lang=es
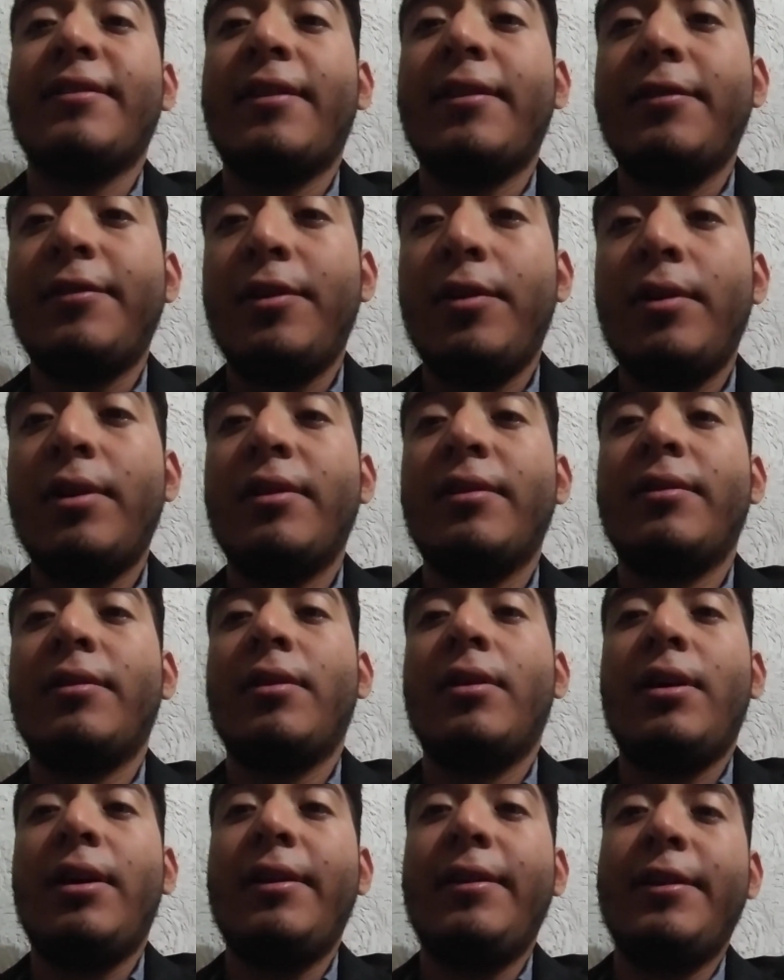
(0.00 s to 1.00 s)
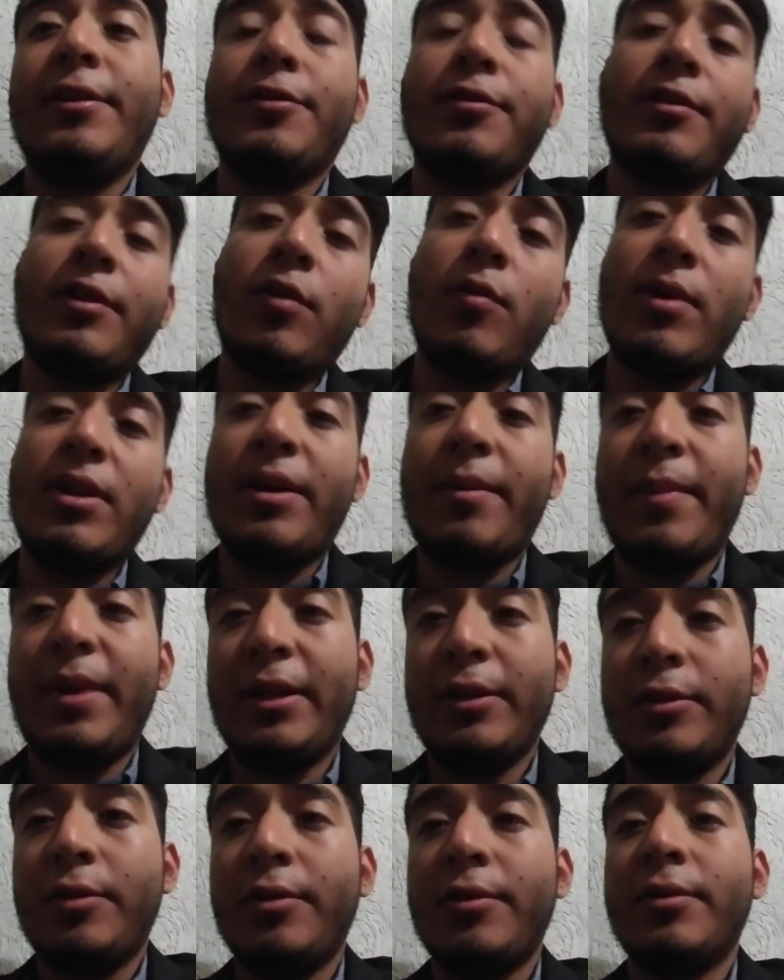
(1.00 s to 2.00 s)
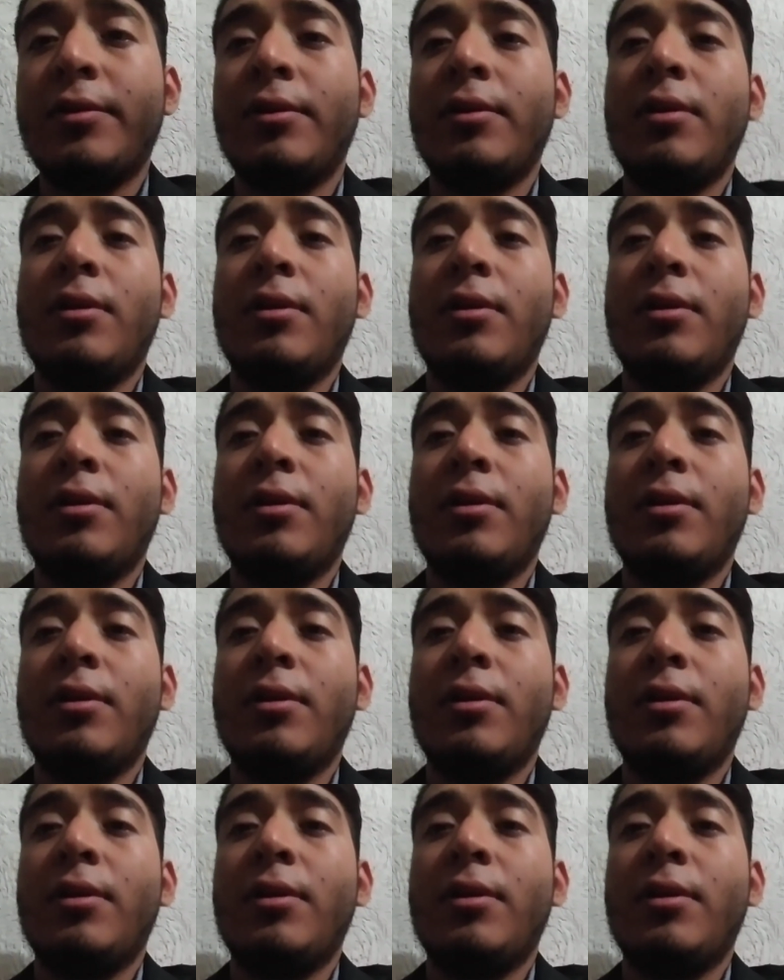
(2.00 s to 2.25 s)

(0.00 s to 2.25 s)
sanciones y dichos encuadramientos